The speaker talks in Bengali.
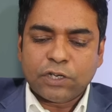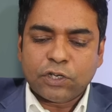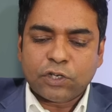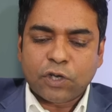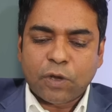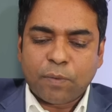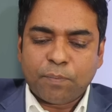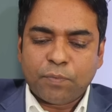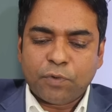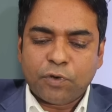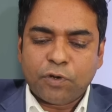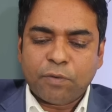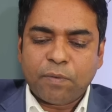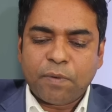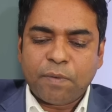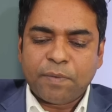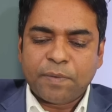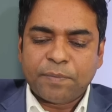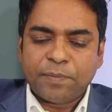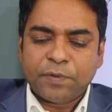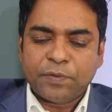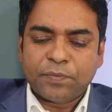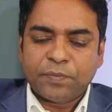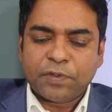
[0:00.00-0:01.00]
যেন
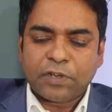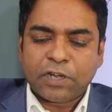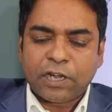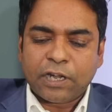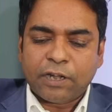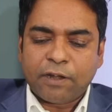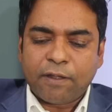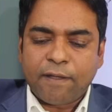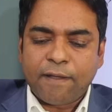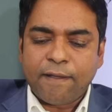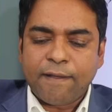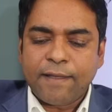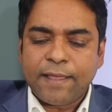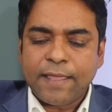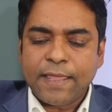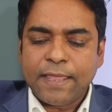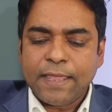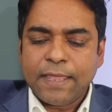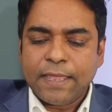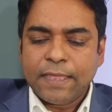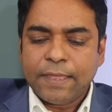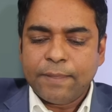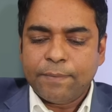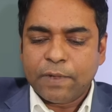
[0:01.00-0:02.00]
সম্পূর্ণভাবে বিবেচনায় নেওয়া
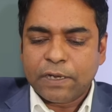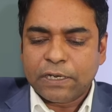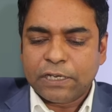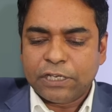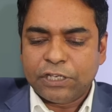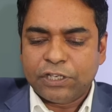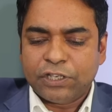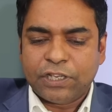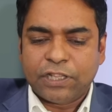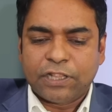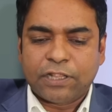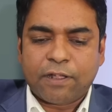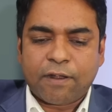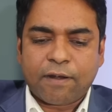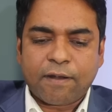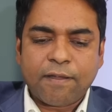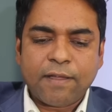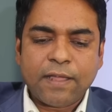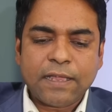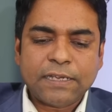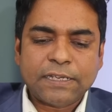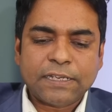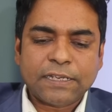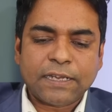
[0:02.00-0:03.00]
হয় এবং নিশ্চিত করা
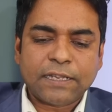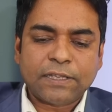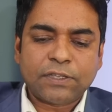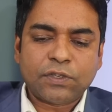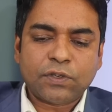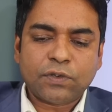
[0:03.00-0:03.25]
হয় সেটার